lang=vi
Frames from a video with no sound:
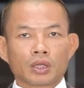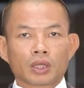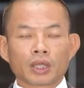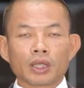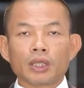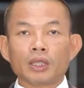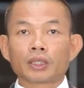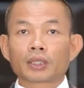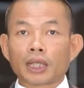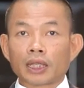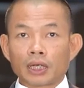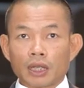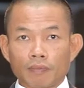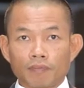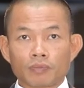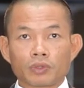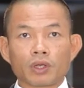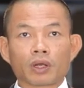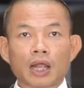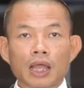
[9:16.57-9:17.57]
Khi thành
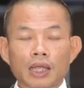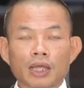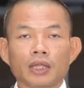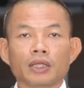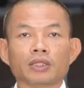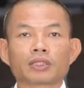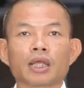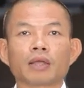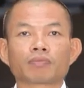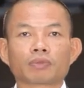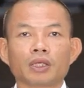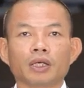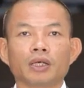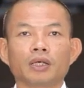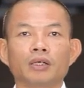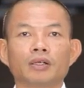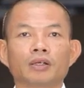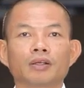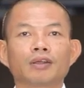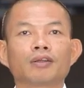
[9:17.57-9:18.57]
lập Dragon
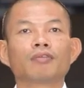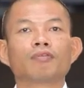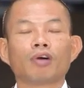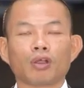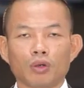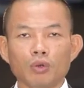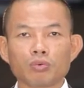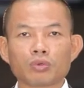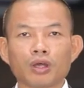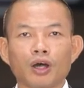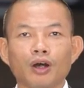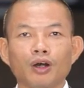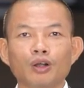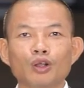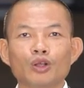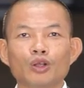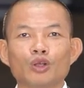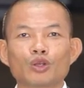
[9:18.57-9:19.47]
Chapter, vào lúc đó